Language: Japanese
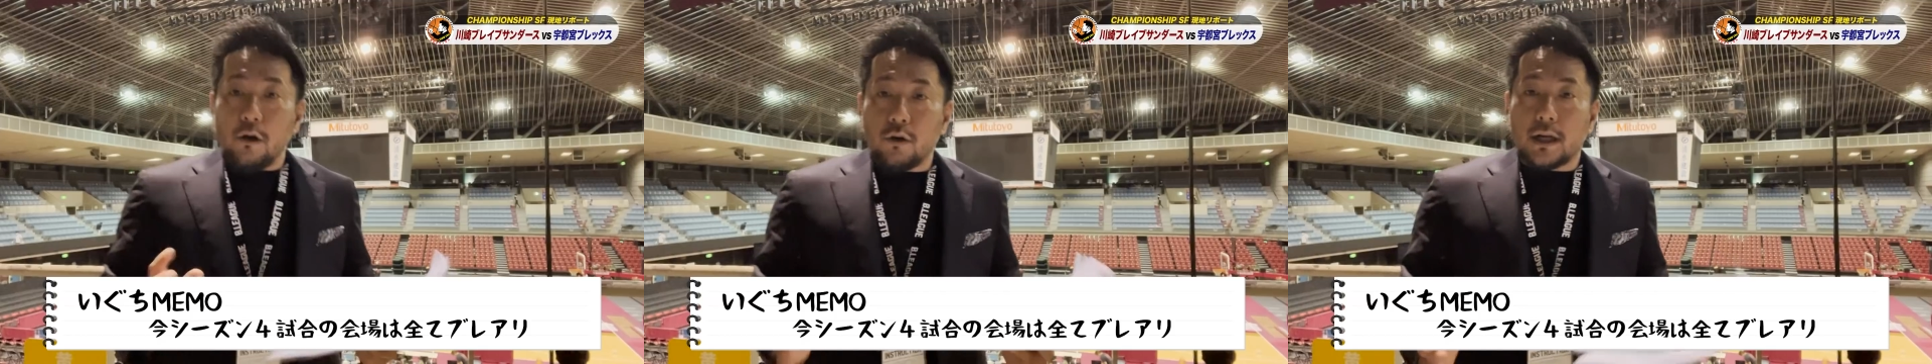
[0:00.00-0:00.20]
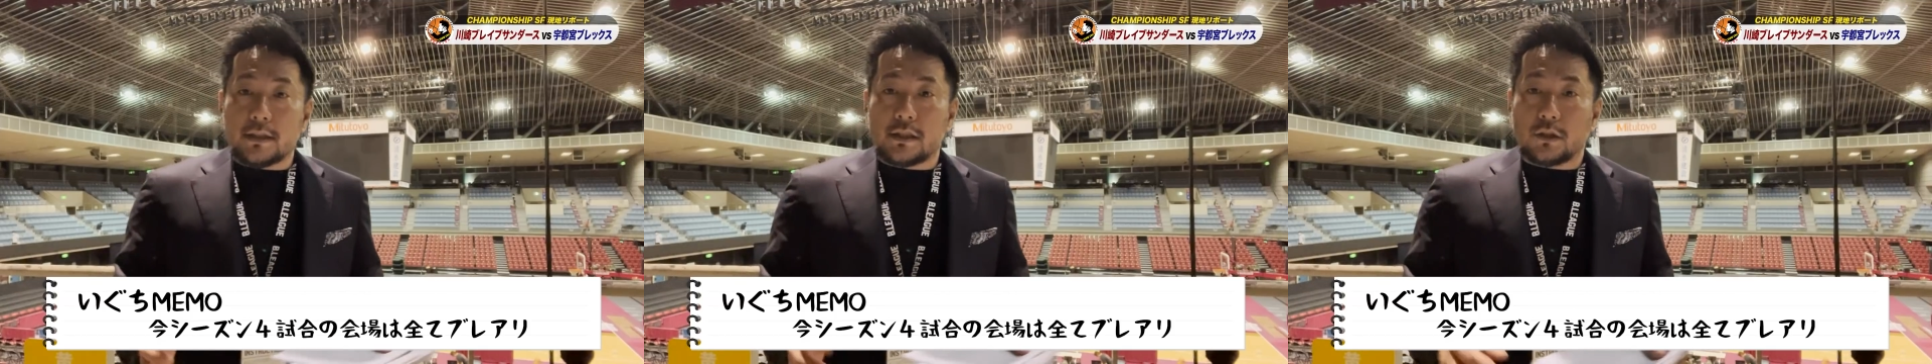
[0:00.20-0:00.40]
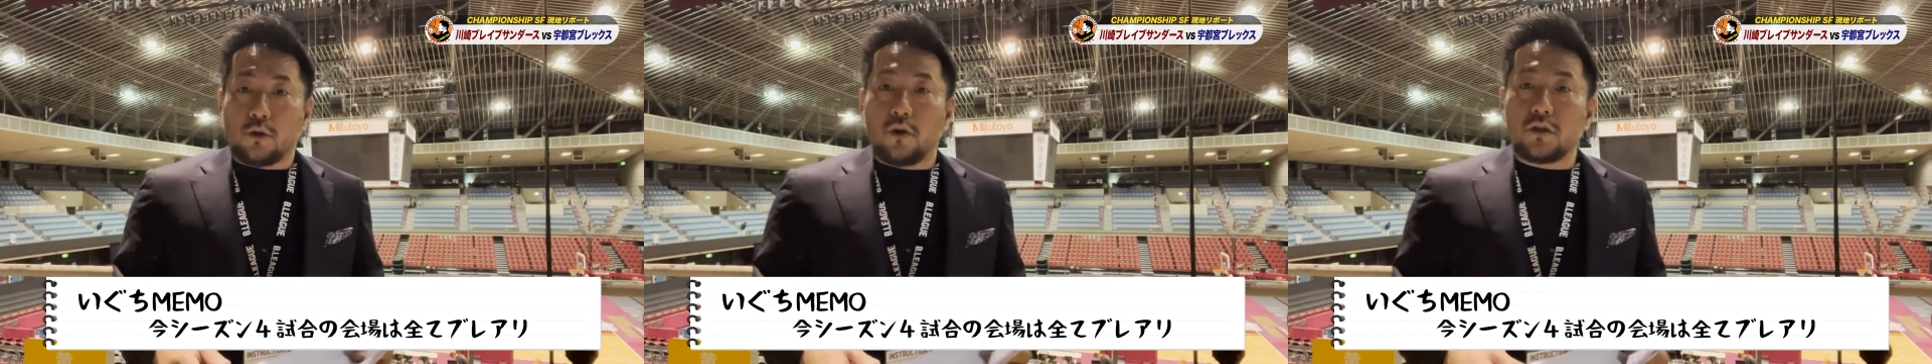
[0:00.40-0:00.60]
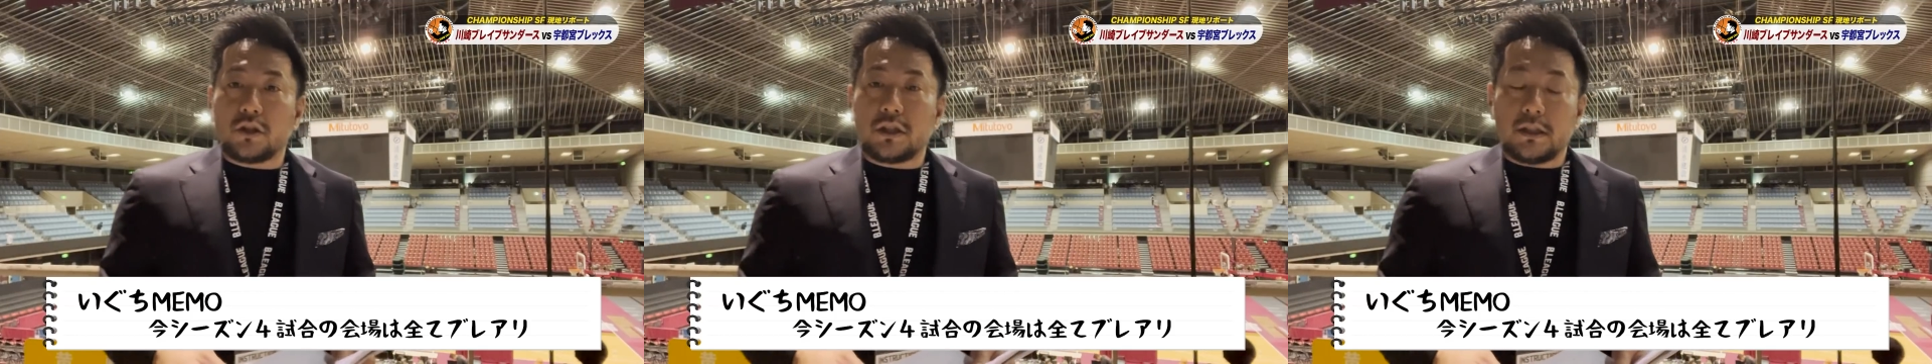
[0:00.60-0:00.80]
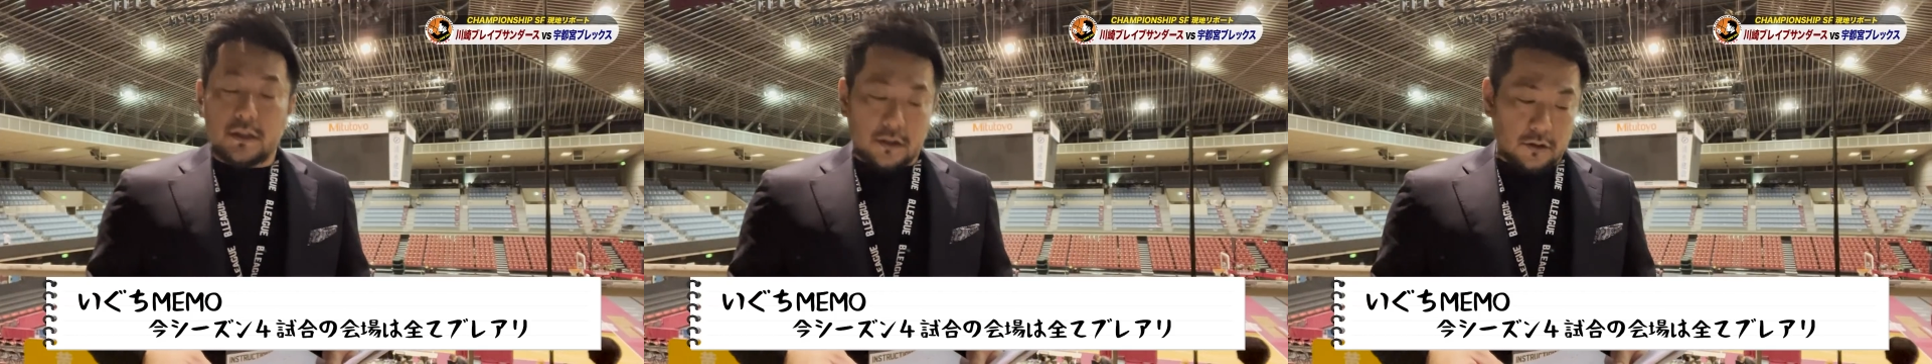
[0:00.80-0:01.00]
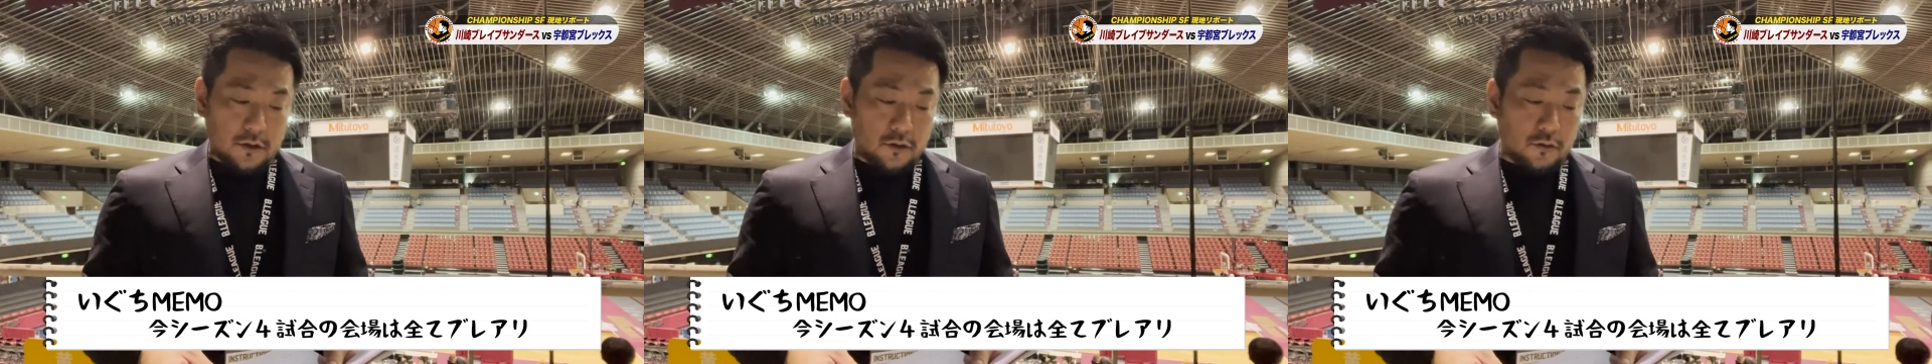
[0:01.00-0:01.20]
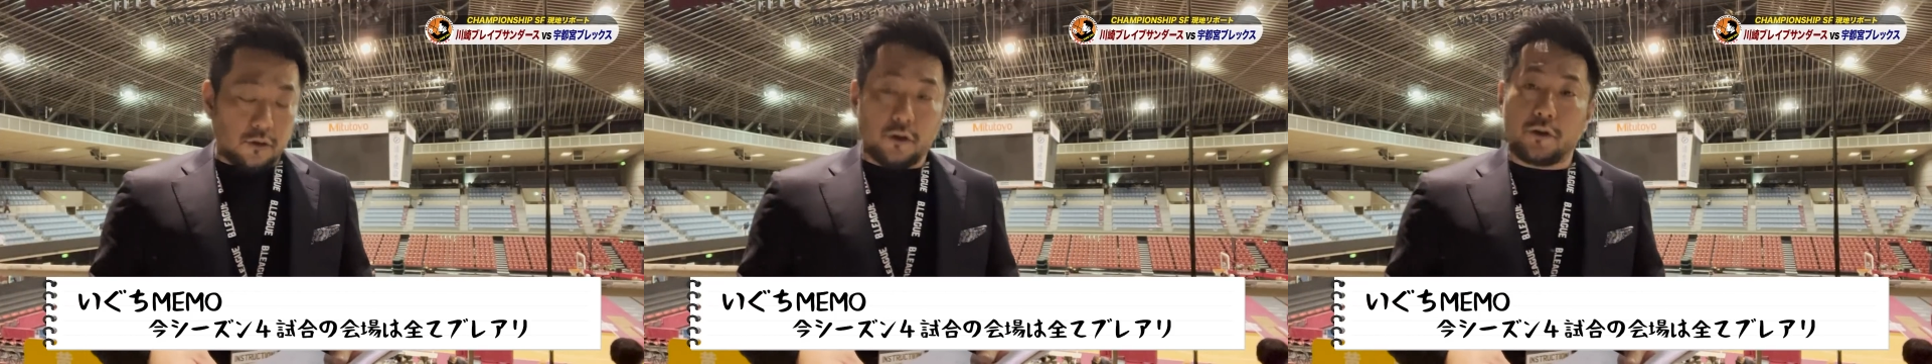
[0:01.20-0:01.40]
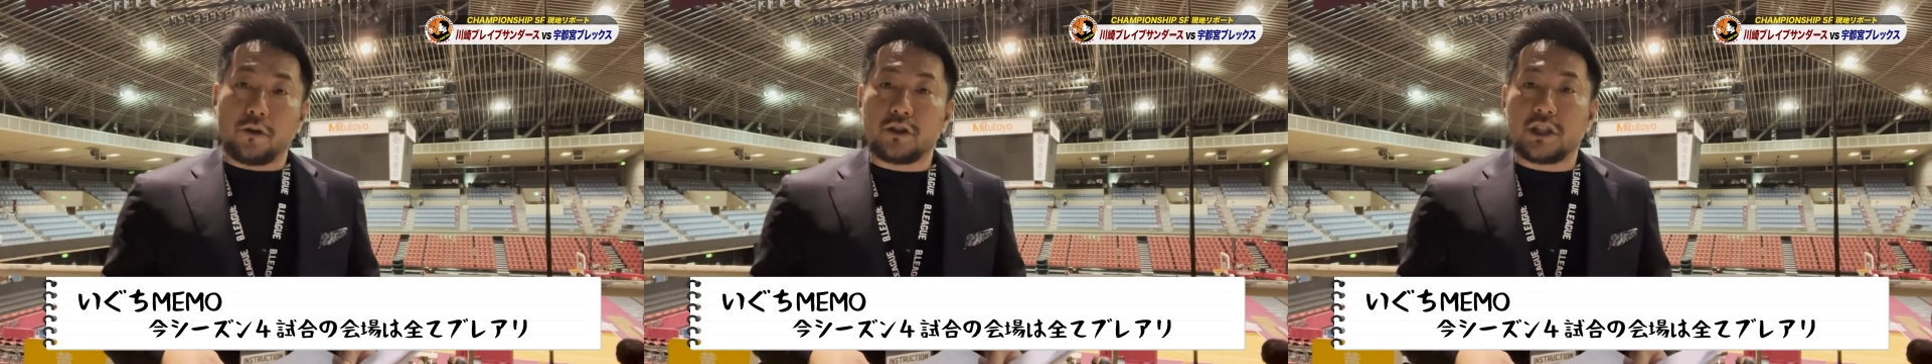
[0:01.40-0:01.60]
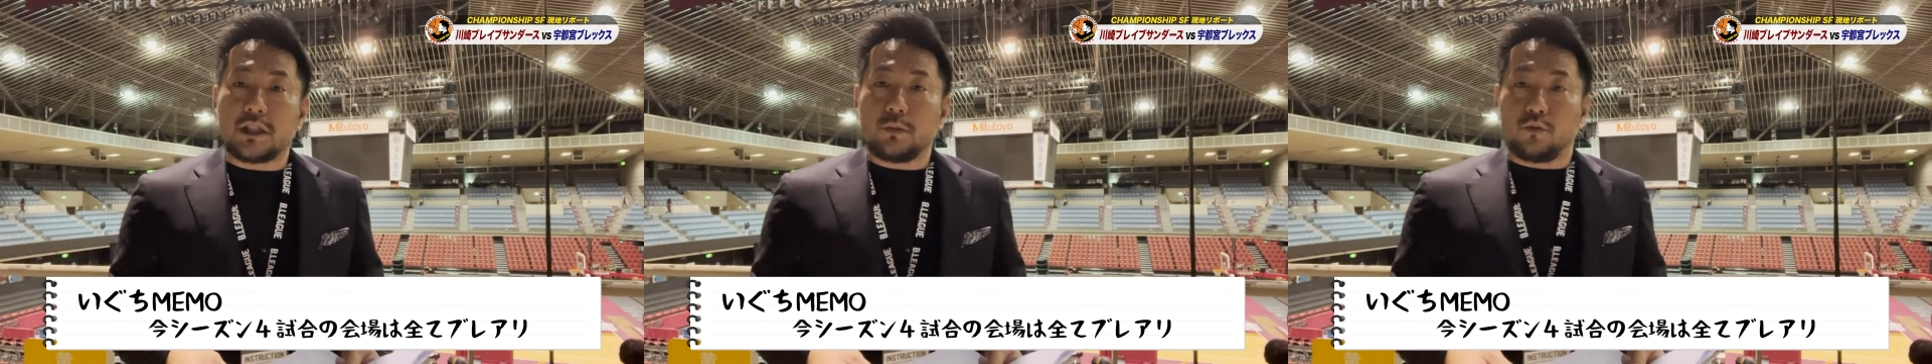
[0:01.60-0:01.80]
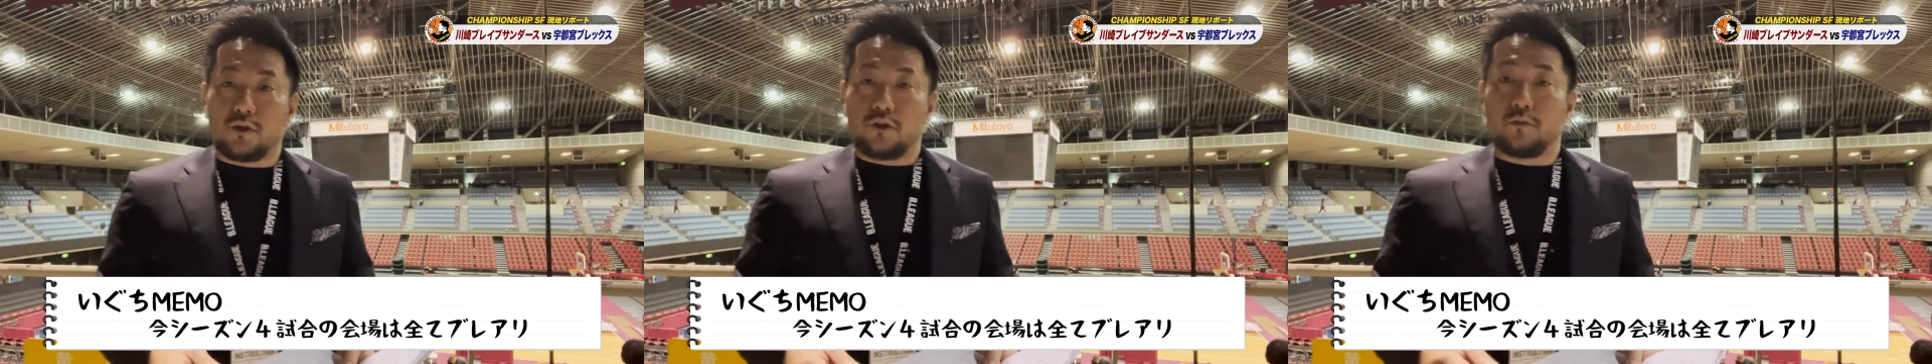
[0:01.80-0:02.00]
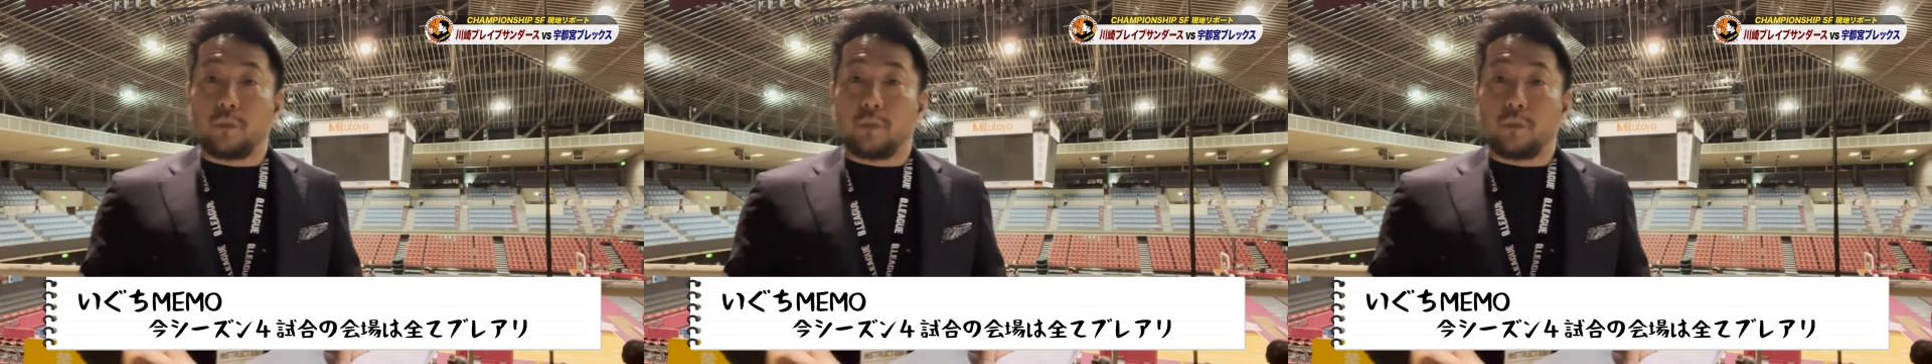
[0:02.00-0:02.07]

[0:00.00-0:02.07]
おかつ今シーズンこの両チーム、